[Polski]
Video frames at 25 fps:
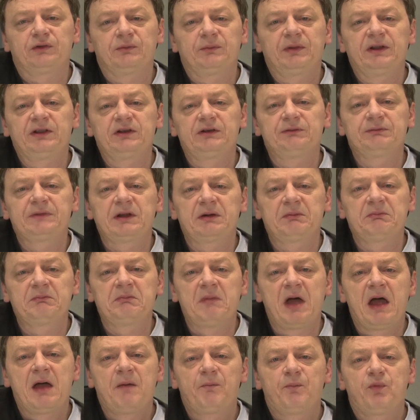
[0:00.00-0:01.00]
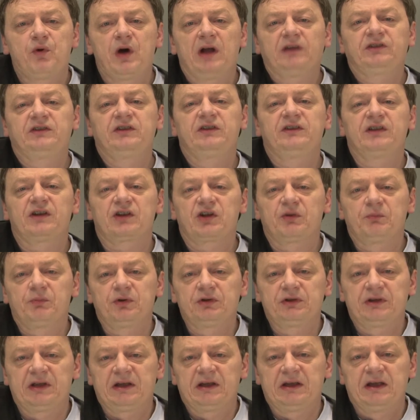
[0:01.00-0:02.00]
Będą nam płacić za
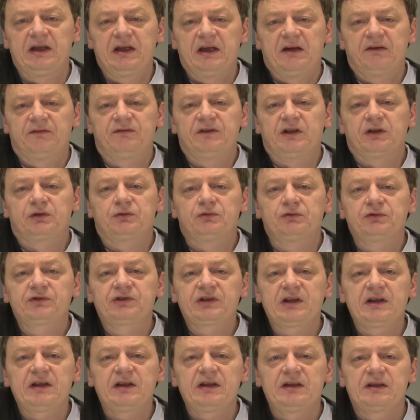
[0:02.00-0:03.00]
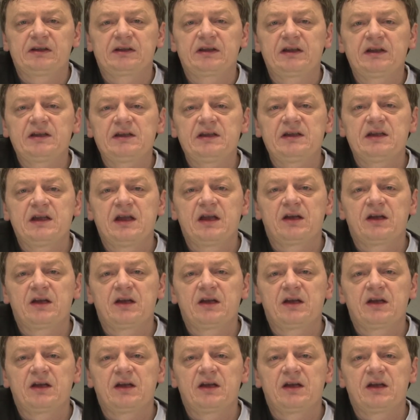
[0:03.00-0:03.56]
robotę w naturze, nie?